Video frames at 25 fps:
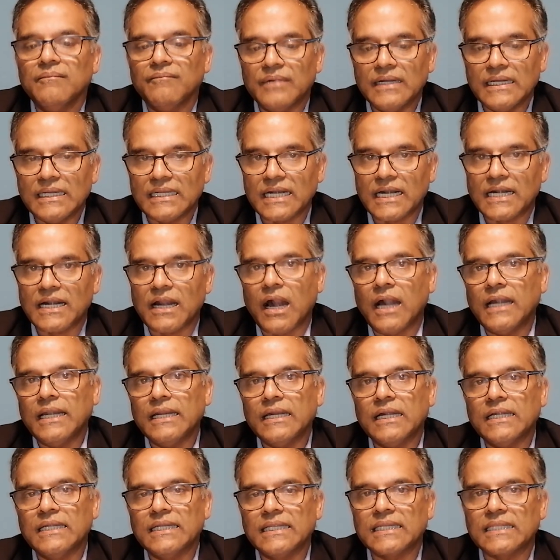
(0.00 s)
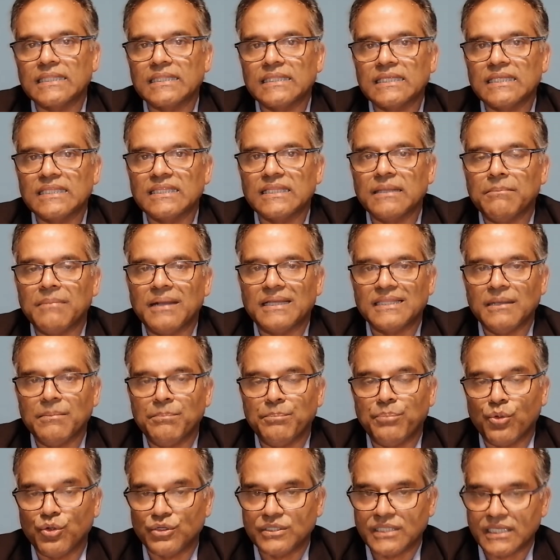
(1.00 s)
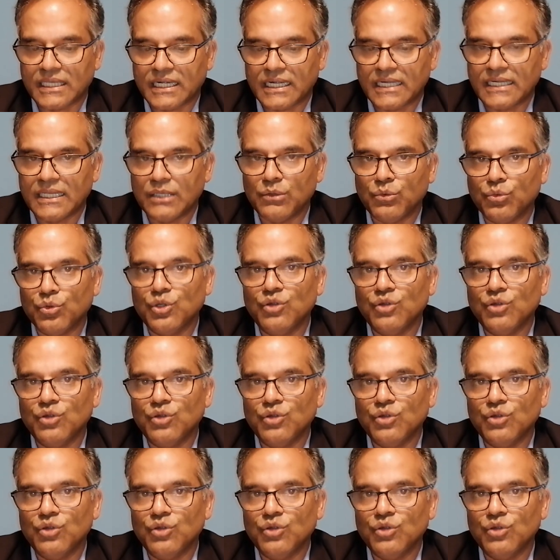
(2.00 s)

வேறு நாடுகளிலிருந்து இந்த மத போதகர்களை